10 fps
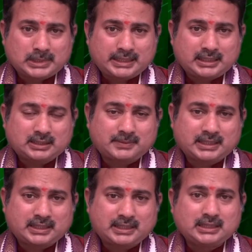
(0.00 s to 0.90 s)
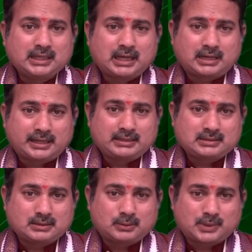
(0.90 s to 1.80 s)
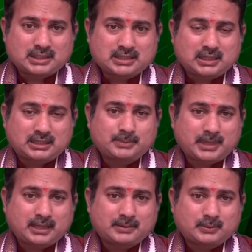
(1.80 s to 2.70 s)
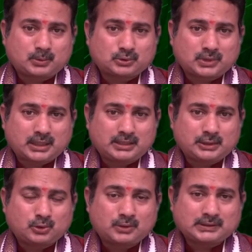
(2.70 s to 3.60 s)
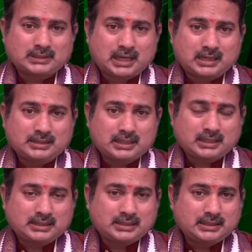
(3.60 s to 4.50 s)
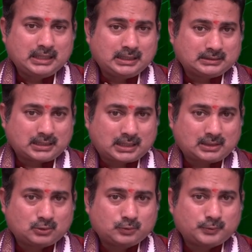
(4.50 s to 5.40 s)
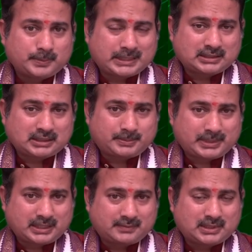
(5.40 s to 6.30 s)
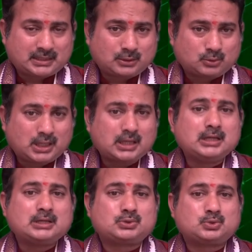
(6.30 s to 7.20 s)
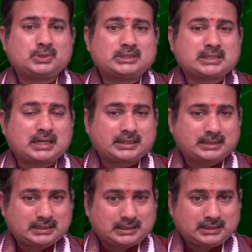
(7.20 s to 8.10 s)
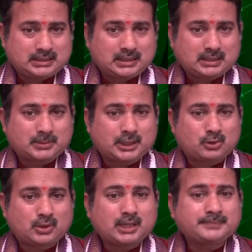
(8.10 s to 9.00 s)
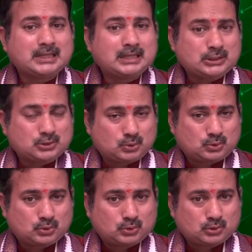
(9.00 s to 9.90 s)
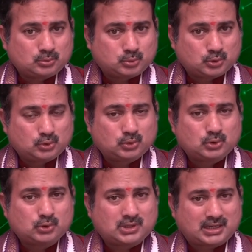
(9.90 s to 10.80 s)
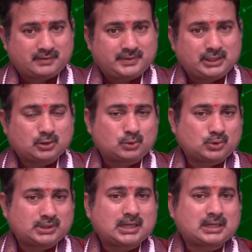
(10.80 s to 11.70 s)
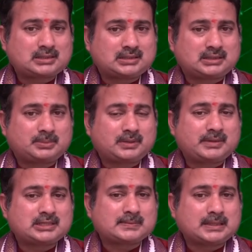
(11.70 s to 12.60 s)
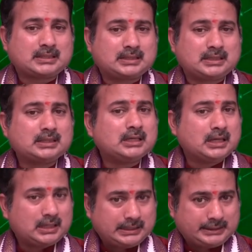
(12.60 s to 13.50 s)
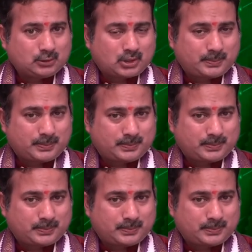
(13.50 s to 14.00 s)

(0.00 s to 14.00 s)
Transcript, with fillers: లేనటువంటి రైన్ అనేవి పడబోతున్నాయి ఈ యొక్క ధాన్యాన్ని ధరలు విపరీతంగా పెరిగే విధంగా కూడా చూపించడానికి క్లియర్గా మన యొక్క శుక్రుడు బుధుడు రవి యొక్క కుటికా నక్షత్ర ప్రవేశం అనేది ఈ యొక్క